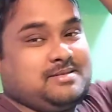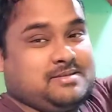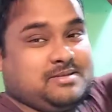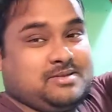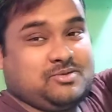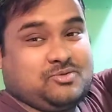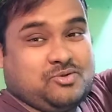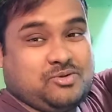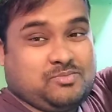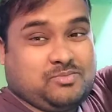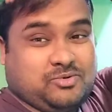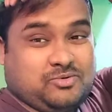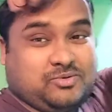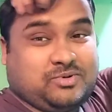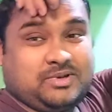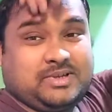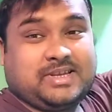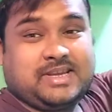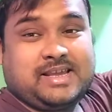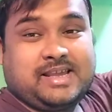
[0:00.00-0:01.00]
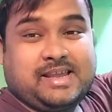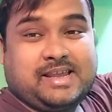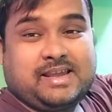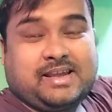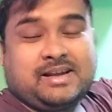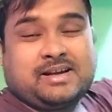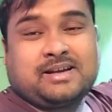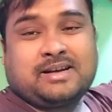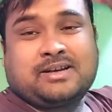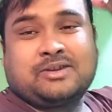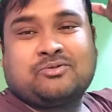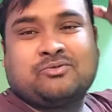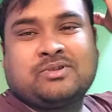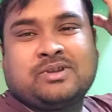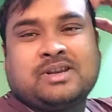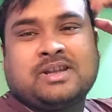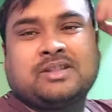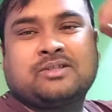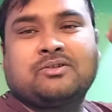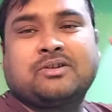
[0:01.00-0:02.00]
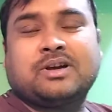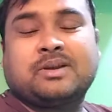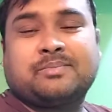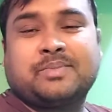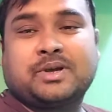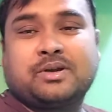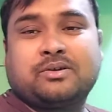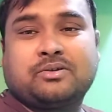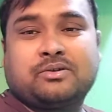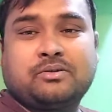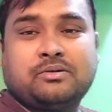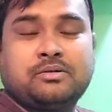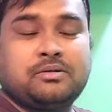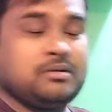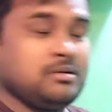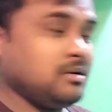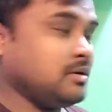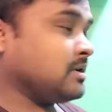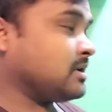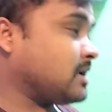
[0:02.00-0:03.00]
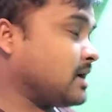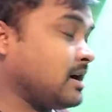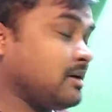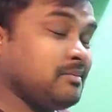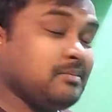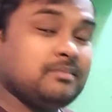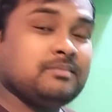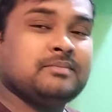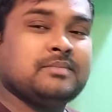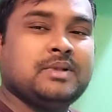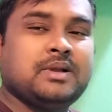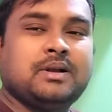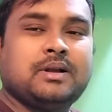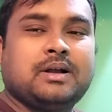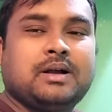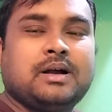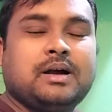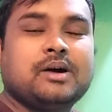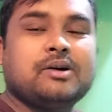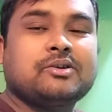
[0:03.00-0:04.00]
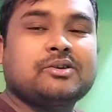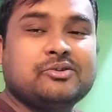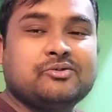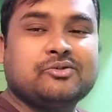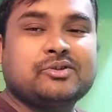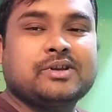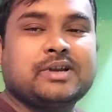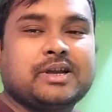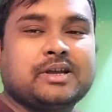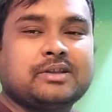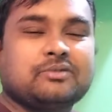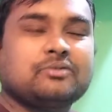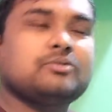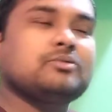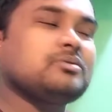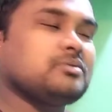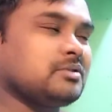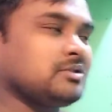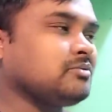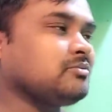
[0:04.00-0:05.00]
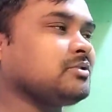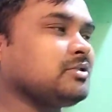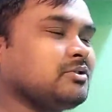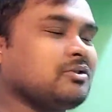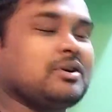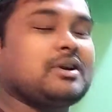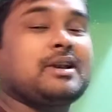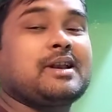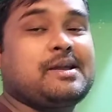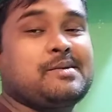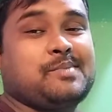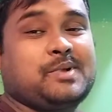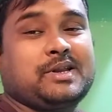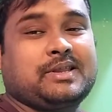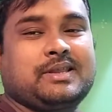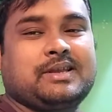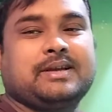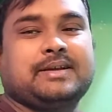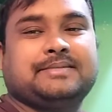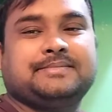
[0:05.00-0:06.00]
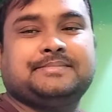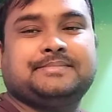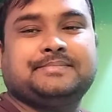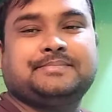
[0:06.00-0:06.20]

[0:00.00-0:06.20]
देखो हम लोगों का यही है अगर ड्यूटी नहीं तो घर पे करो काम और ड्यूटी रहे तो ड्यूटी तो करना ही पड़ता है